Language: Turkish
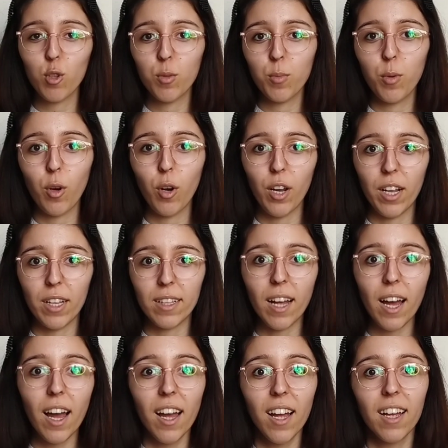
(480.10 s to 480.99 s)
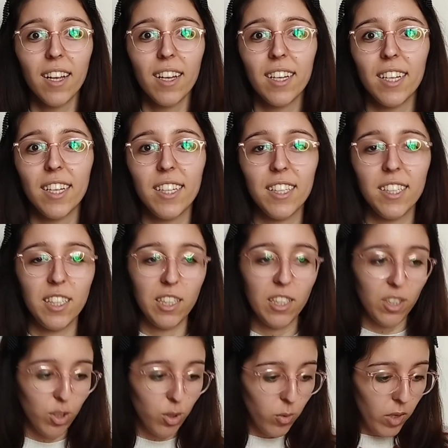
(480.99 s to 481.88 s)
oldu bu arada.
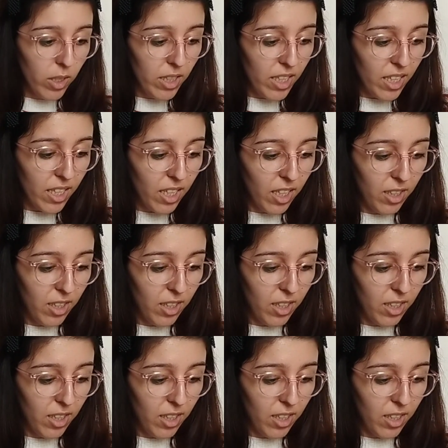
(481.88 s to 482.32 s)
Ee, güvenerek